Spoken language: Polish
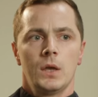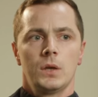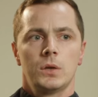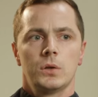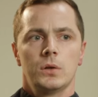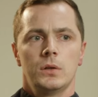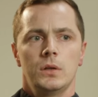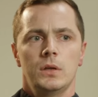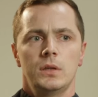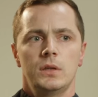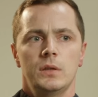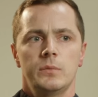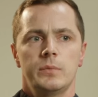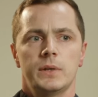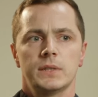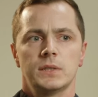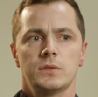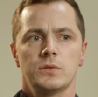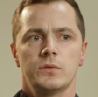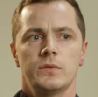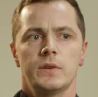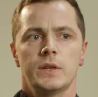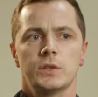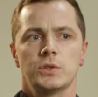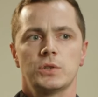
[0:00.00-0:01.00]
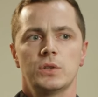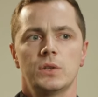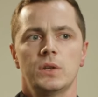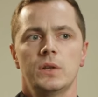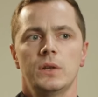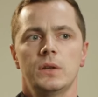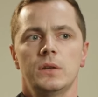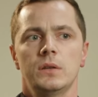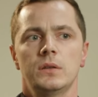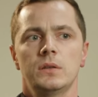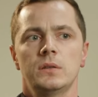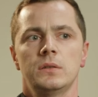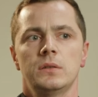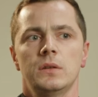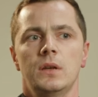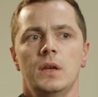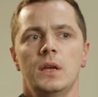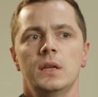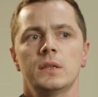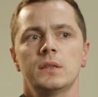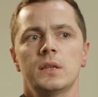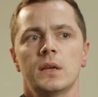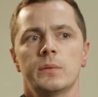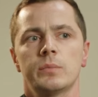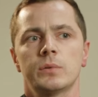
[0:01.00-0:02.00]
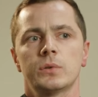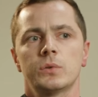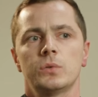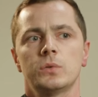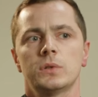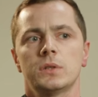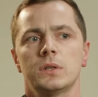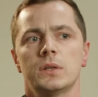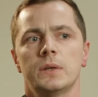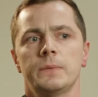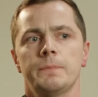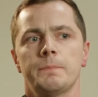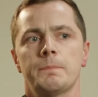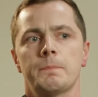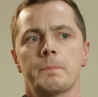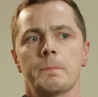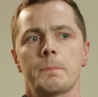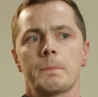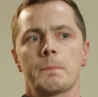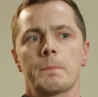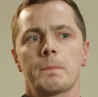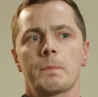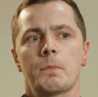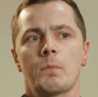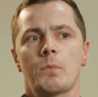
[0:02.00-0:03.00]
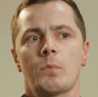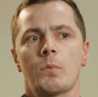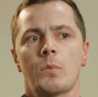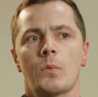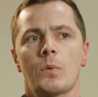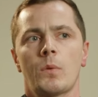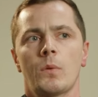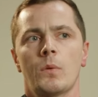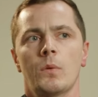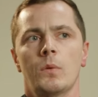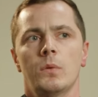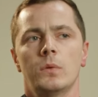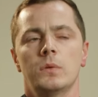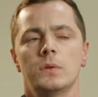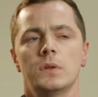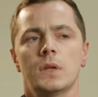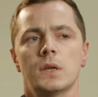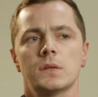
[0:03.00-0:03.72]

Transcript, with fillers: Kolejny bardzo ważny y, etap, który mm,